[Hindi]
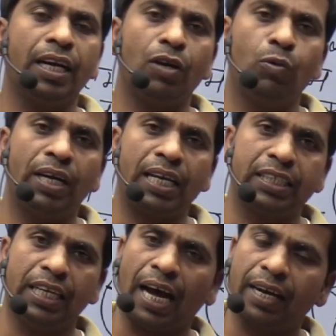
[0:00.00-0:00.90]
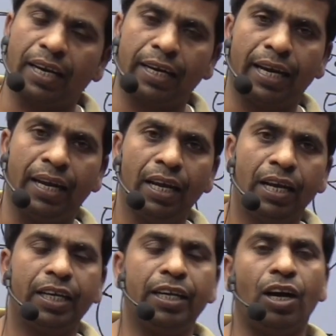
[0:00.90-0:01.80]
जंगल उनका शिकार करना
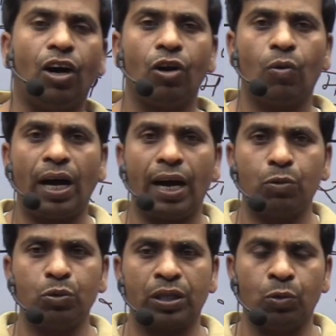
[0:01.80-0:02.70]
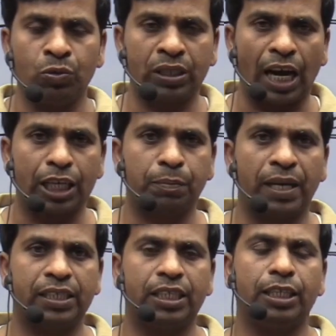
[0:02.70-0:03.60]
ठीक ना और वहाँ उस
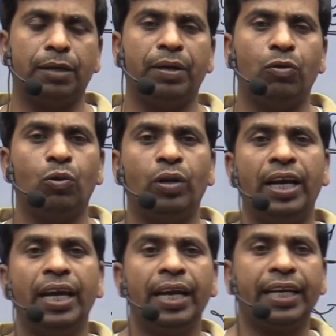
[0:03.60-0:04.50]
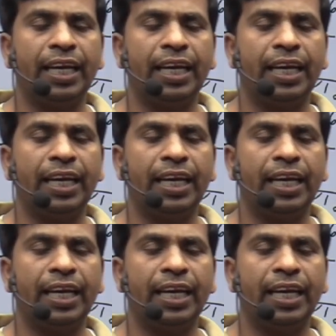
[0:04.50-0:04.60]
आसपास क्षेत्र में उन्होंने